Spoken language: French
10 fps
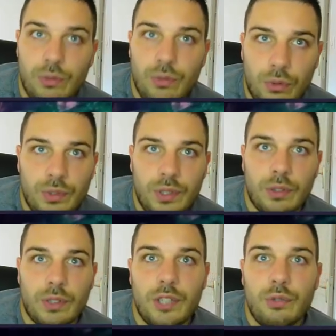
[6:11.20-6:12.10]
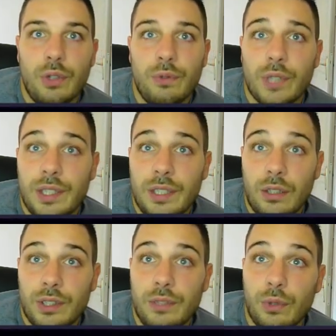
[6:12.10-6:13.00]
6 zones, de continents. Les joueurs vont
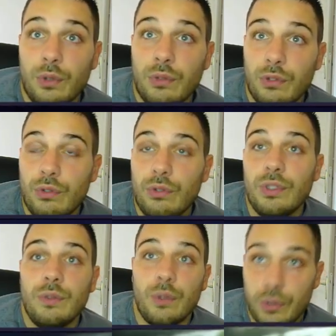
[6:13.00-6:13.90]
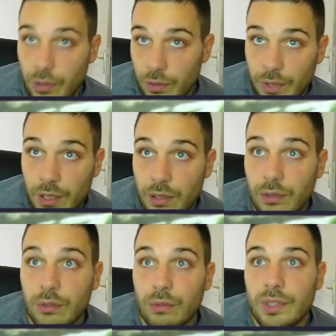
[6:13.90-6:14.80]
gagner leur niveau jusqu'au niveau
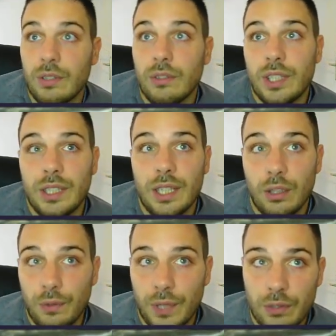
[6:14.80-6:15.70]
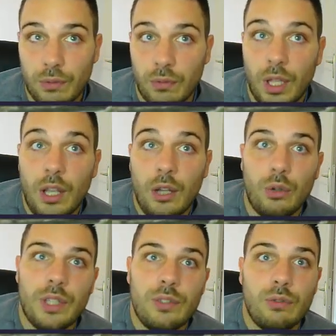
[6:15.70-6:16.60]
120 dans le continent qui est lié à leur faction.
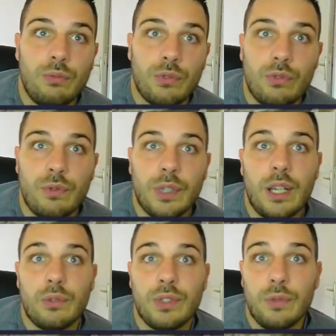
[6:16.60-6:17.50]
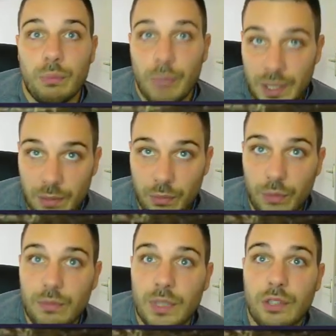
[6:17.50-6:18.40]
Le reste du monde s'ouvrira au niveau
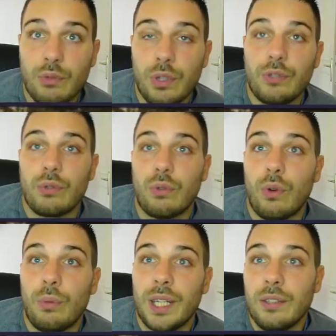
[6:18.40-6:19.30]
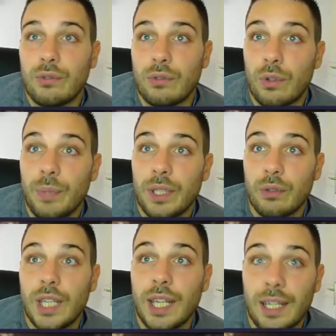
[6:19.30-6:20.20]
maximum, les joueurs seront embarqués dans une
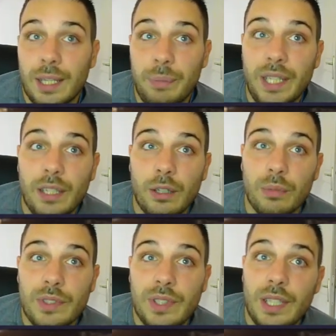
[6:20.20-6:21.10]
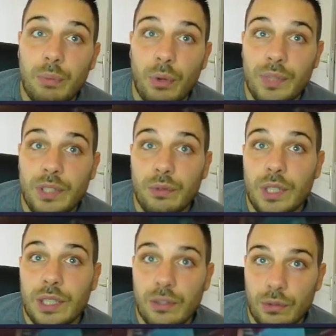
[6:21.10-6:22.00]
campagne de guerre épique qui commence dès les
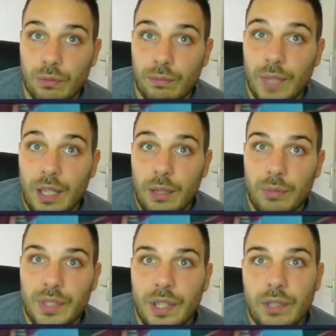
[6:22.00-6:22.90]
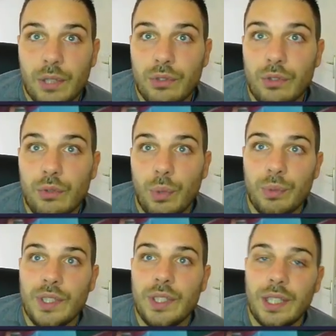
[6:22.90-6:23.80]
premiers niveaux de l'extension. Blizzard va
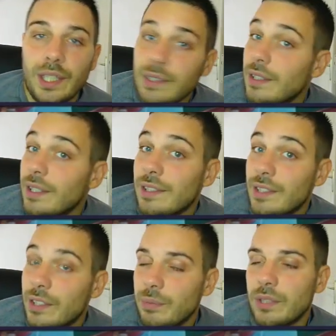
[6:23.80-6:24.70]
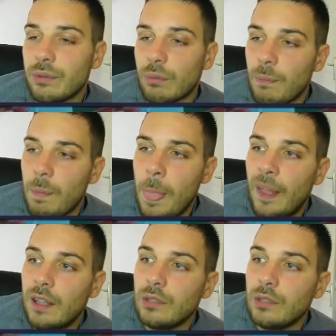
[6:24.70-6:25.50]
continuer de proposer des quêtes et des expéditions.